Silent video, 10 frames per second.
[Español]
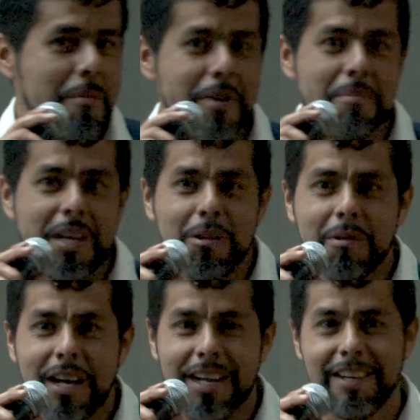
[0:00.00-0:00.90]
primer
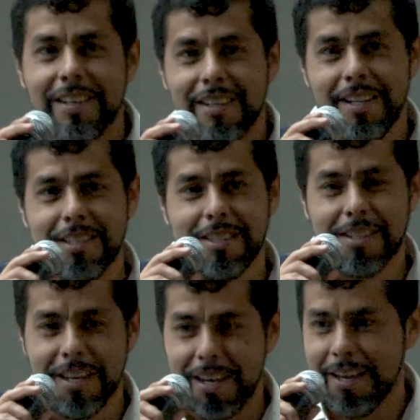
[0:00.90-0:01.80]
lugar
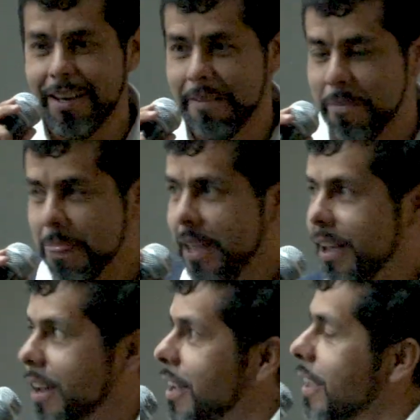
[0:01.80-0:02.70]
este,
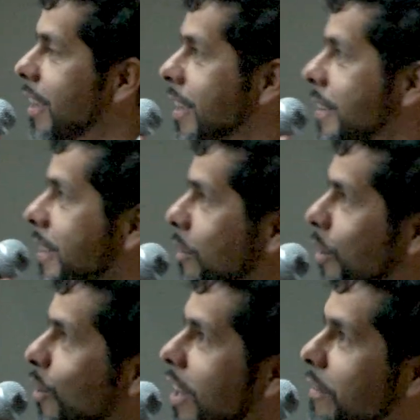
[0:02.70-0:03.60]
eh, de
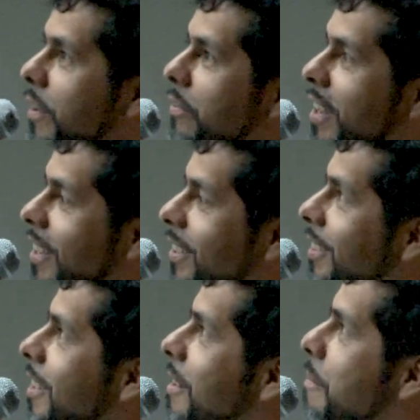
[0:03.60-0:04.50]
acuerdo a la FIFA.
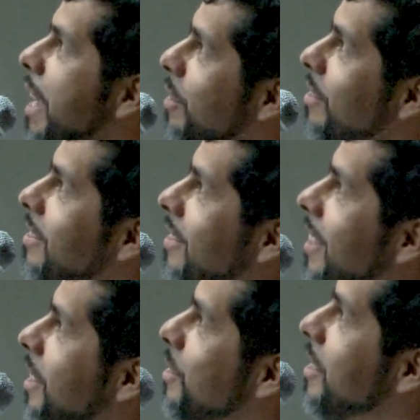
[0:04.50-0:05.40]
Pero,
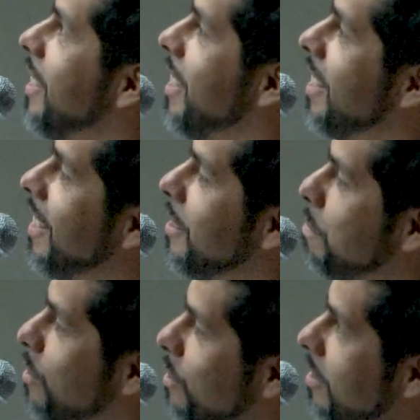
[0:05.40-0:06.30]
entonces aquí ya les
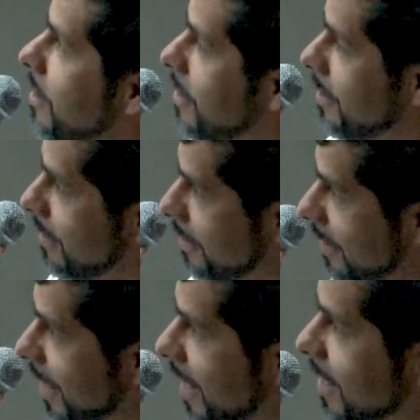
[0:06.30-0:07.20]
pongo
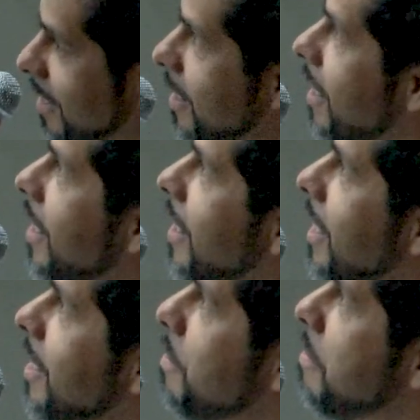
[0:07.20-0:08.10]
que es, el